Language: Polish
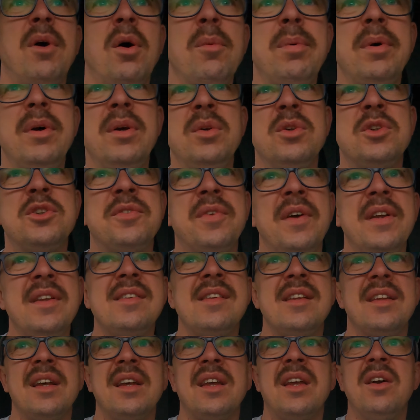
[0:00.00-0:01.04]
Oby już
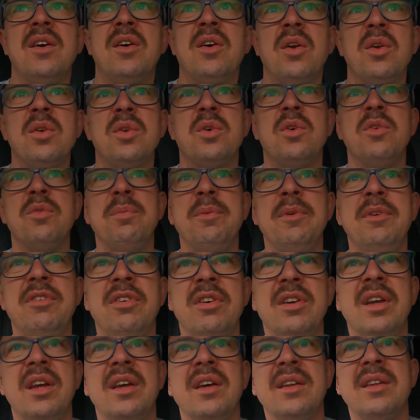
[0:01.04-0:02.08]
więcej takich wrotków mi
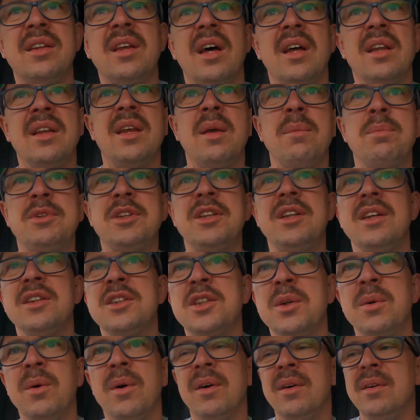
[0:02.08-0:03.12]
się nie, ten, nie
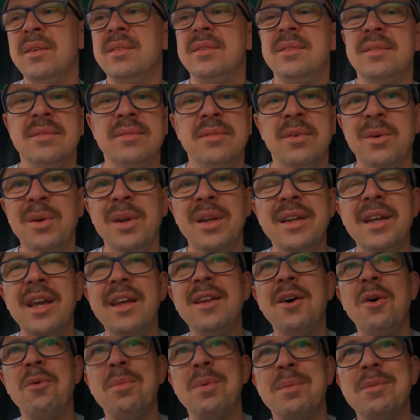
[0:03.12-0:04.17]
przydarzyło. W ogóle
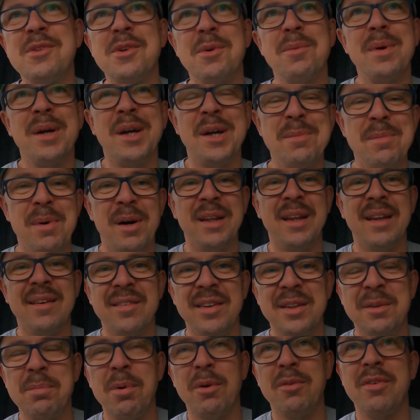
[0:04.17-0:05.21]
nie dałbym sobie chyba
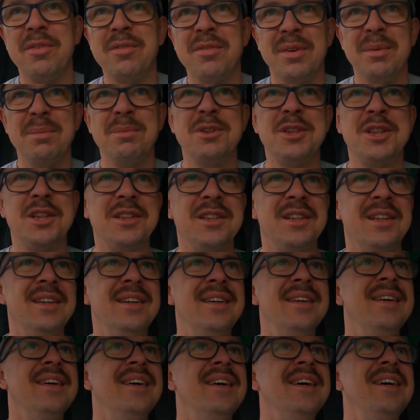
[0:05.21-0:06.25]
nawet, powiem wam szczerze.
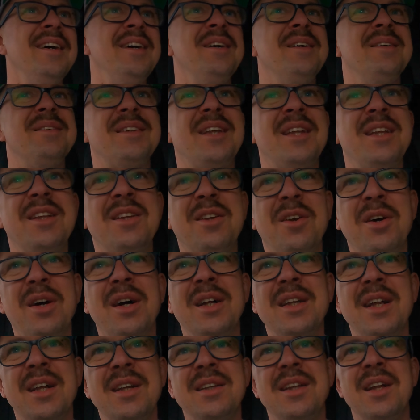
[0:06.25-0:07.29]
Wtedy
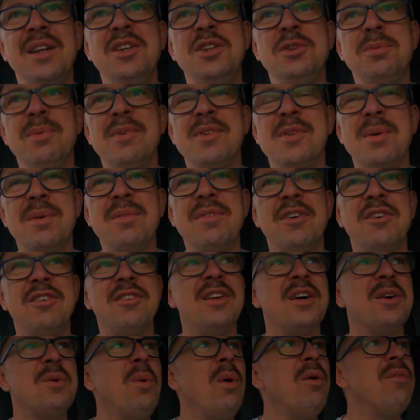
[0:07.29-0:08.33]
trochę daliśmy sobie
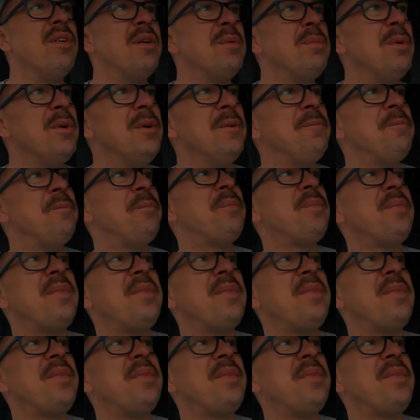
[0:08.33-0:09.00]
wejść na głowę, bo